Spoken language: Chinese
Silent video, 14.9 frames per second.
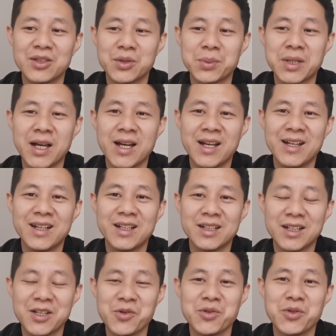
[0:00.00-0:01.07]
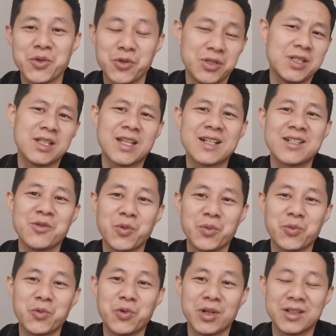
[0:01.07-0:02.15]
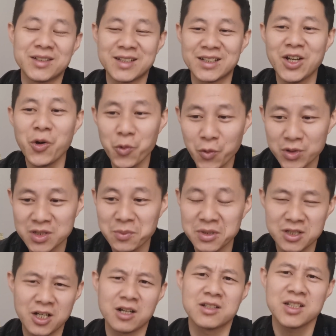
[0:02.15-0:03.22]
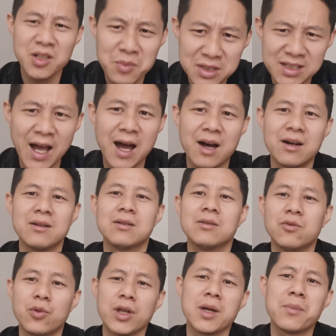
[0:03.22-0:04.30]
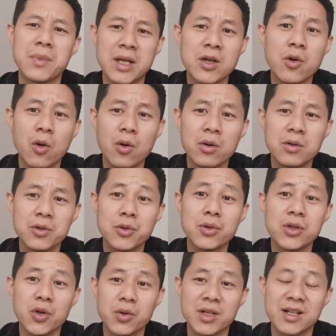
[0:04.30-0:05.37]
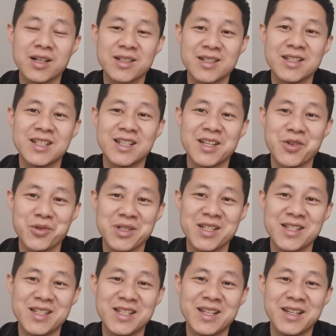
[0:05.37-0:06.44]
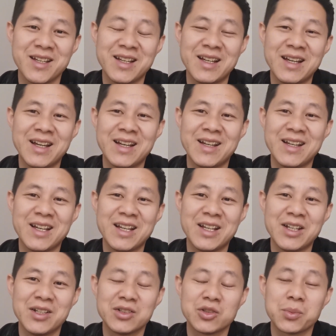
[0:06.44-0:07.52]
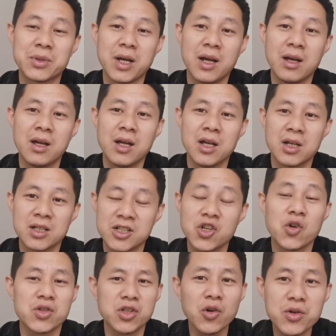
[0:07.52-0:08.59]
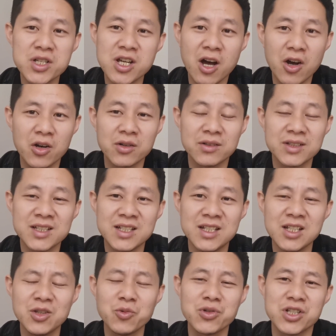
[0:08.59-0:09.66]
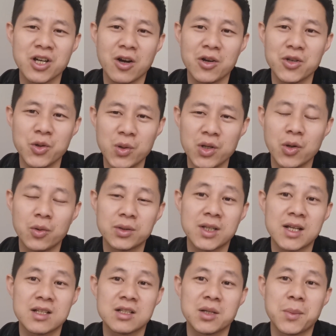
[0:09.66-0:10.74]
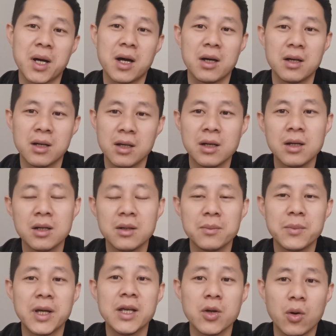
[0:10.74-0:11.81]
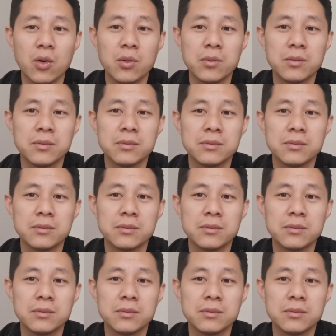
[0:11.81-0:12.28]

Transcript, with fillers: 对不对？有游戏机，但是我我得到我什么？长这么大，我也没有拥有一个自己的游戏机，对不对？小时候想要极度想要拥有，但是什么没有？